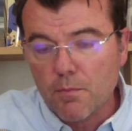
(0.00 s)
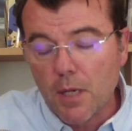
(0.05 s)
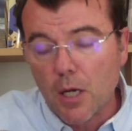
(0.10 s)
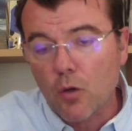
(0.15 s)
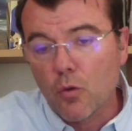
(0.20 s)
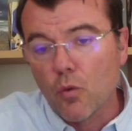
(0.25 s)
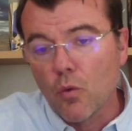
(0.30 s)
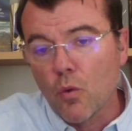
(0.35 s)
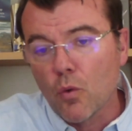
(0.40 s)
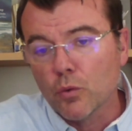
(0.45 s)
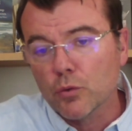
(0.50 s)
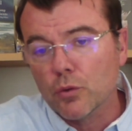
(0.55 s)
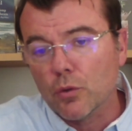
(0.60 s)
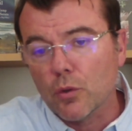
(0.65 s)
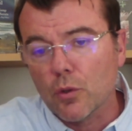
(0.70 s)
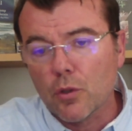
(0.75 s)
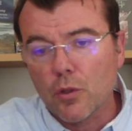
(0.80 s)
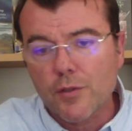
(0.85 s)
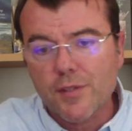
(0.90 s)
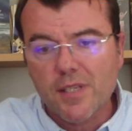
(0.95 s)
Par
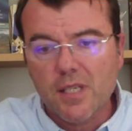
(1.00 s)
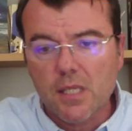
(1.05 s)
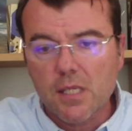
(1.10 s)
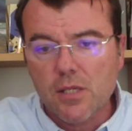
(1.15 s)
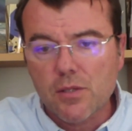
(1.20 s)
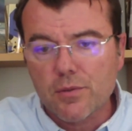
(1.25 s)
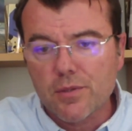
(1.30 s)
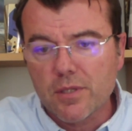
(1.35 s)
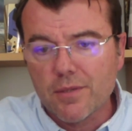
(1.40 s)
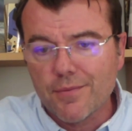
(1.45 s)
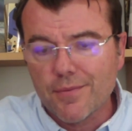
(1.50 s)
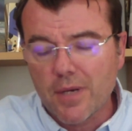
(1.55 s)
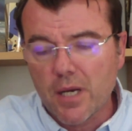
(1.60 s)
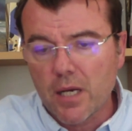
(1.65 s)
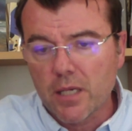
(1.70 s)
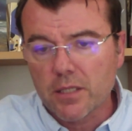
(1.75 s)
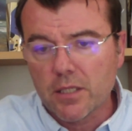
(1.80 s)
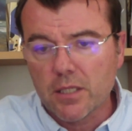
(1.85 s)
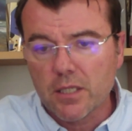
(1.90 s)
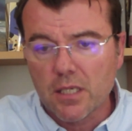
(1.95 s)
contre, lorsqu'il y a des
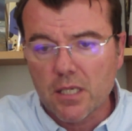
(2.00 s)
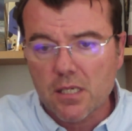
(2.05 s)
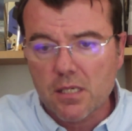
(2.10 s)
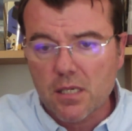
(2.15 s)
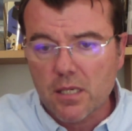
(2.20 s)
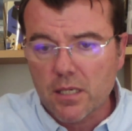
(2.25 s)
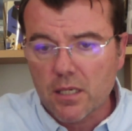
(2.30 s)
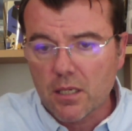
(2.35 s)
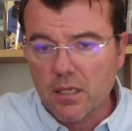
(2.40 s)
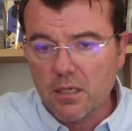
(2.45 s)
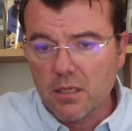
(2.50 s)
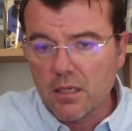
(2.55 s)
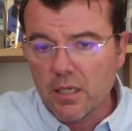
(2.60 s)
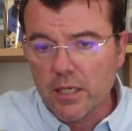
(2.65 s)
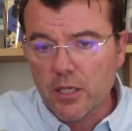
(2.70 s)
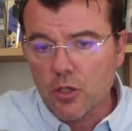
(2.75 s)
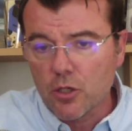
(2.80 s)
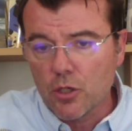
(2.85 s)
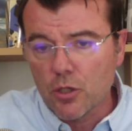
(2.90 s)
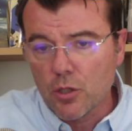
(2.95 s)
antifas qui cassent la,
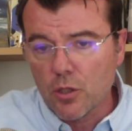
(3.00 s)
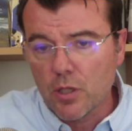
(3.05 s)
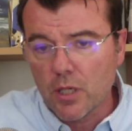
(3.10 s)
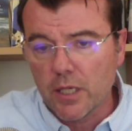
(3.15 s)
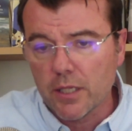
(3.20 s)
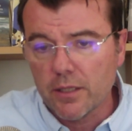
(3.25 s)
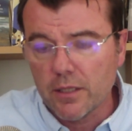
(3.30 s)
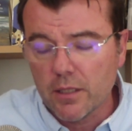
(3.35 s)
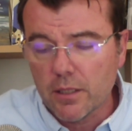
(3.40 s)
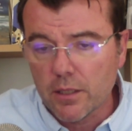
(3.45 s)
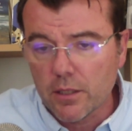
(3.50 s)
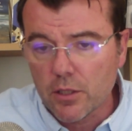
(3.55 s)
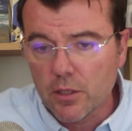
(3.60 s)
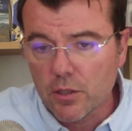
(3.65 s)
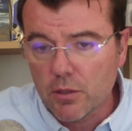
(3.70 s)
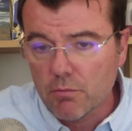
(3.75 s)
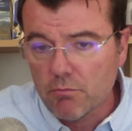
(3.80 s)
gueule à des